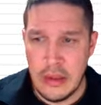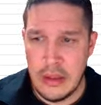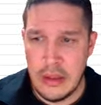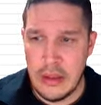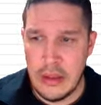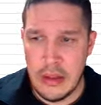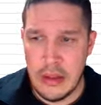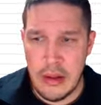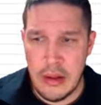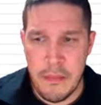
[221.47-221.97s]

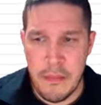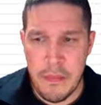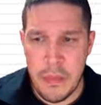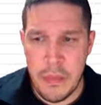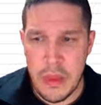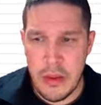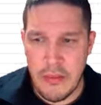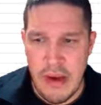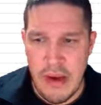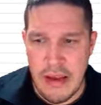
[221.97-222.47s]
Ähm,
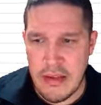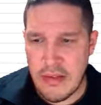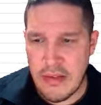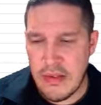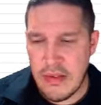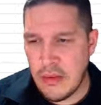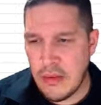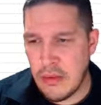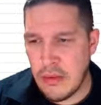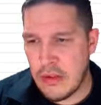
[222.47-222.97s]
weiß jetzt
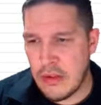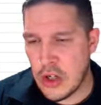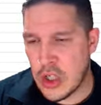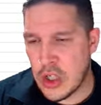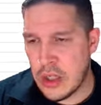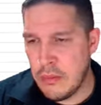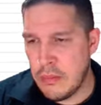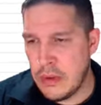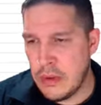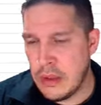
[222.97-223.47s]
nicht, was da
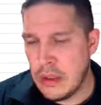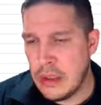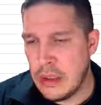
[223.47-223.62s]
stimmt.